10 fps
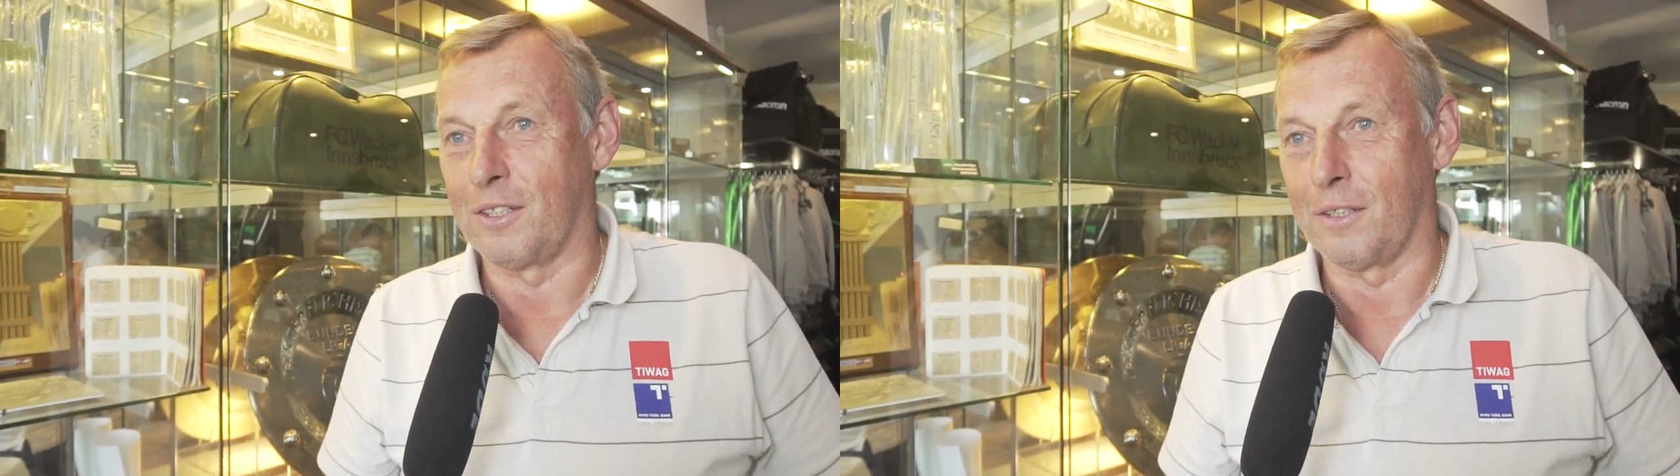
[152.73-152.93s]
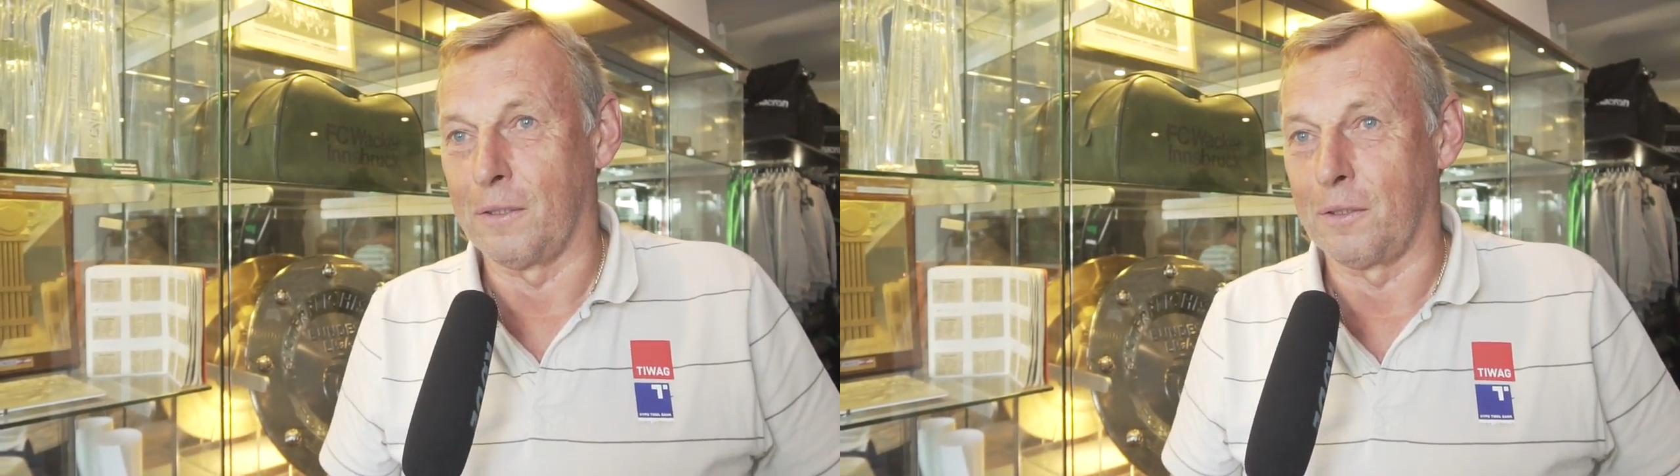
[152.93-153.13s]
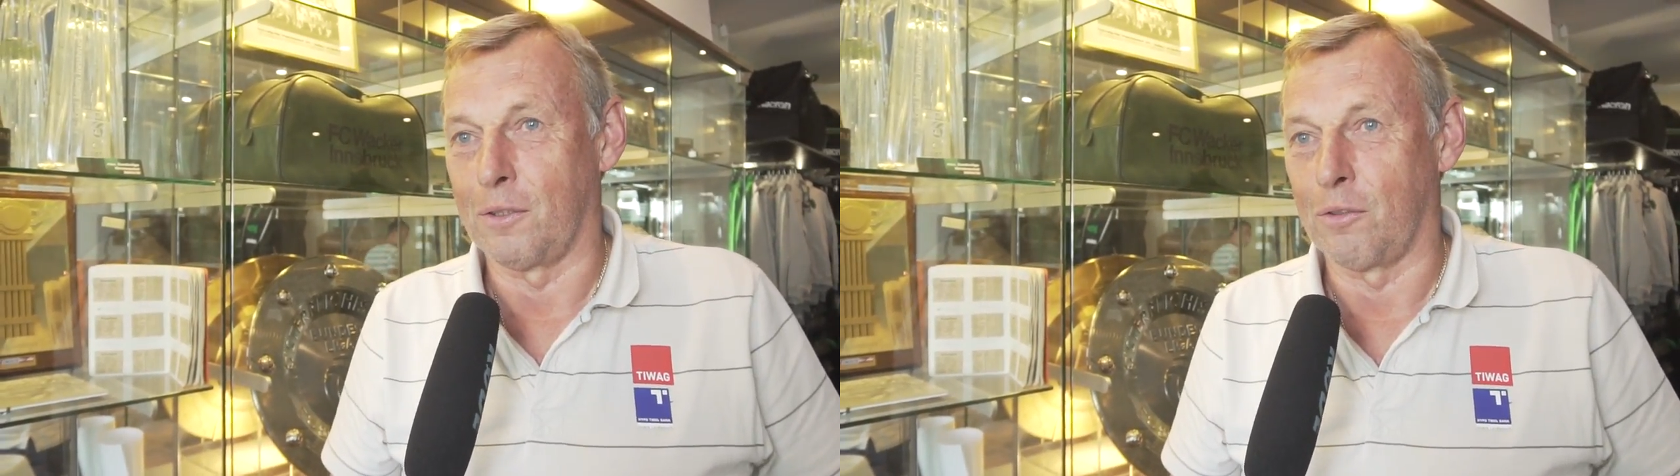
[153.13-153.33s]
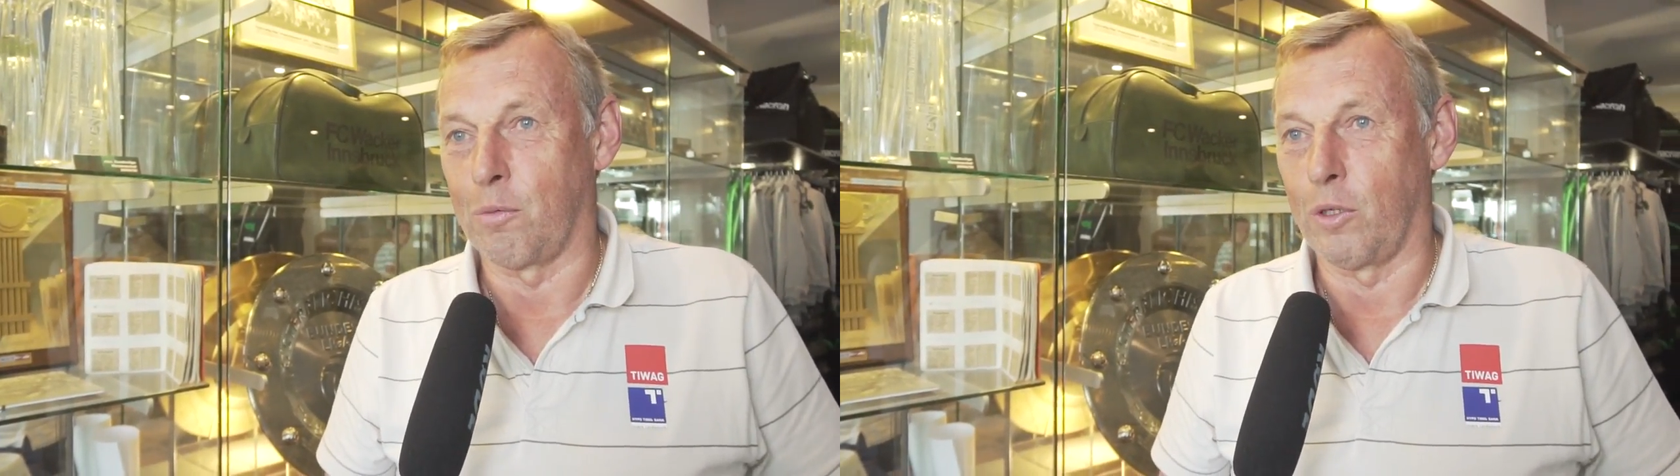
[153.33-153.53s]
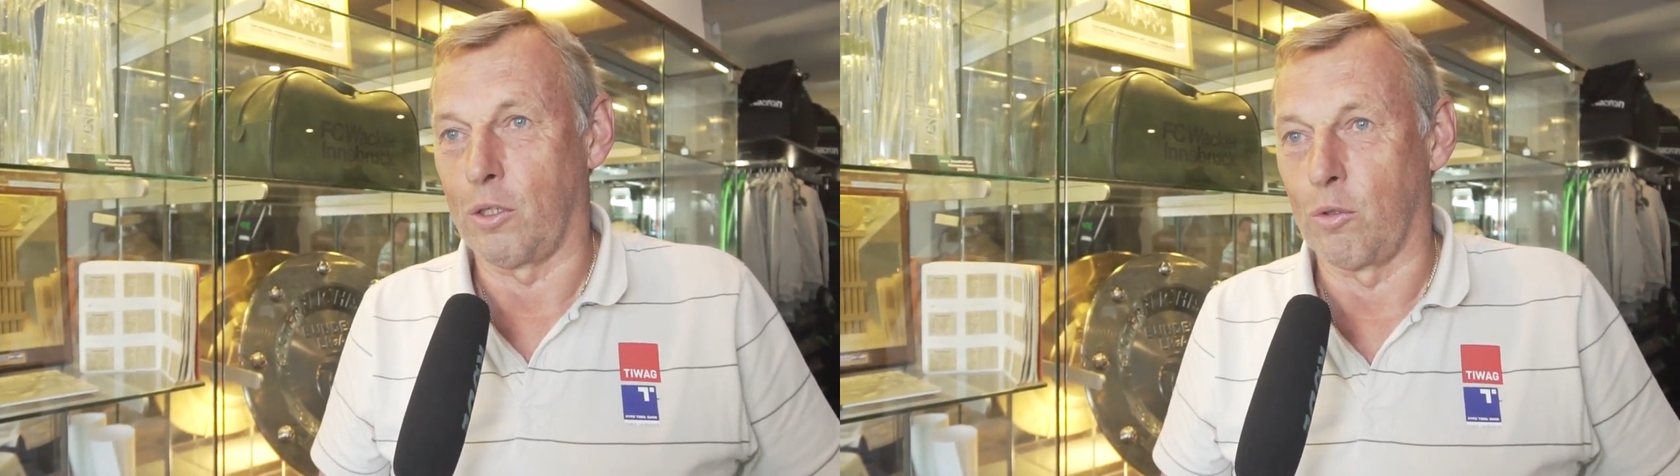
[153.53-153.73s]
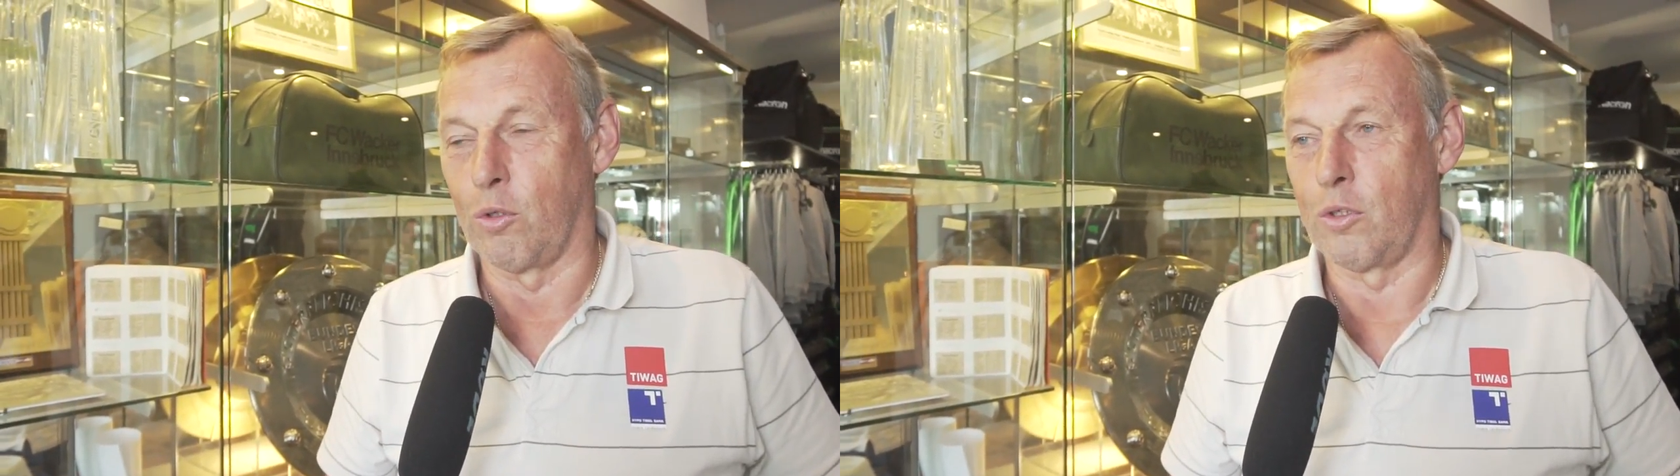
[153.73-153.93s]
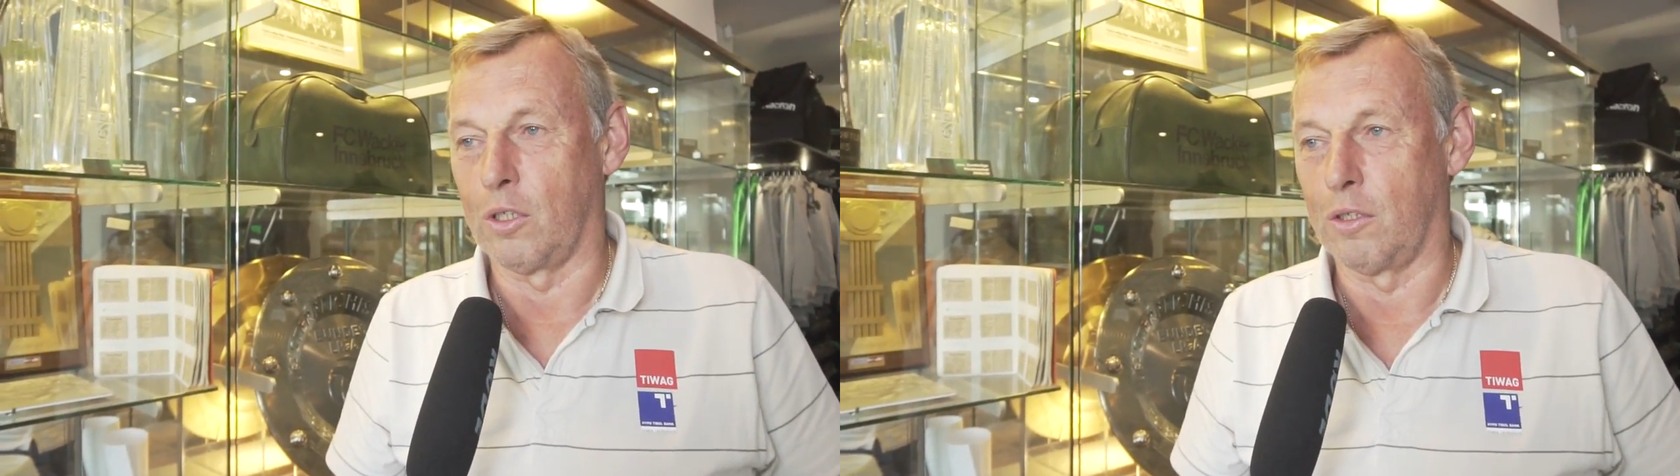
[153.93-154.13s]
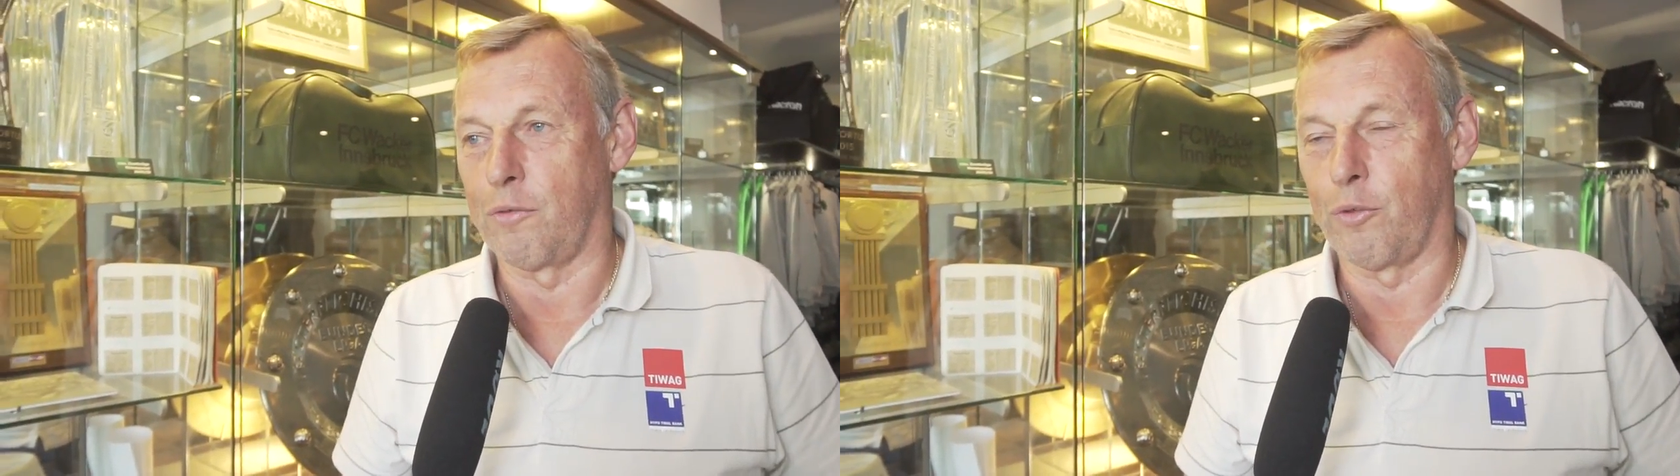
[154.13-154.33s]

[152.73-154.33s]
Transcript: Äh, das war doch äh,